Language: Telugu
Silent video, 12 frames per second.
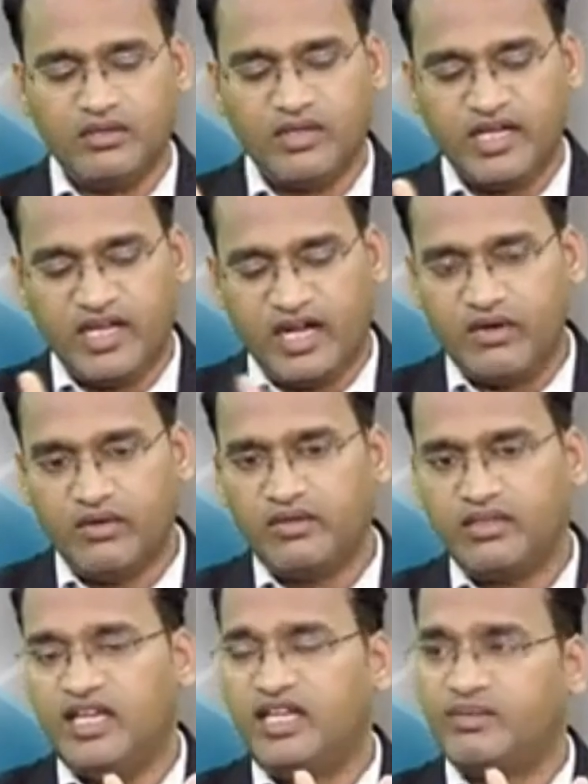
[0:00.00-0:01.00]
సో ఈ
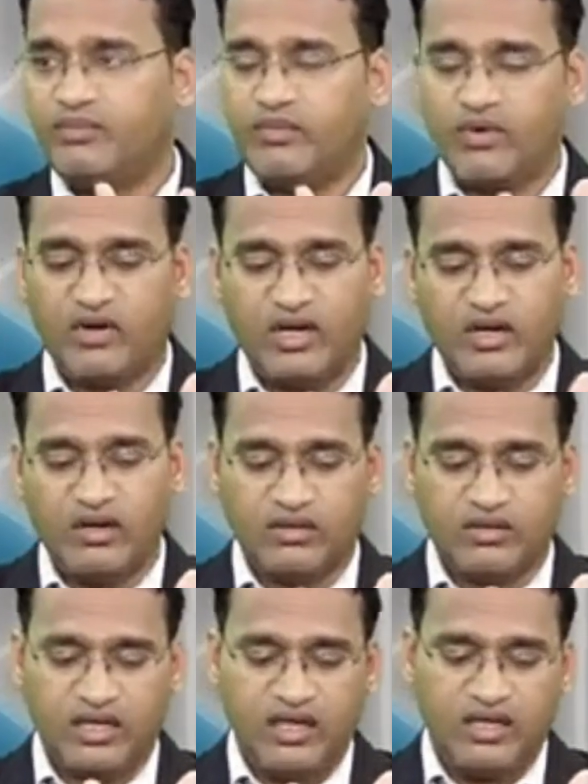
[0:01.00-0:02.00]
ఎండోథిలియం బార్డర్లో
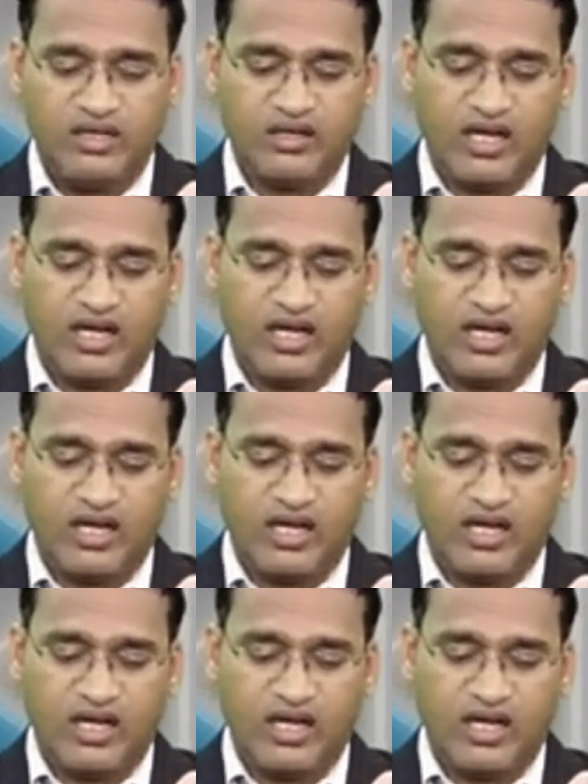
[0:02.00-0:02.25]
అంటే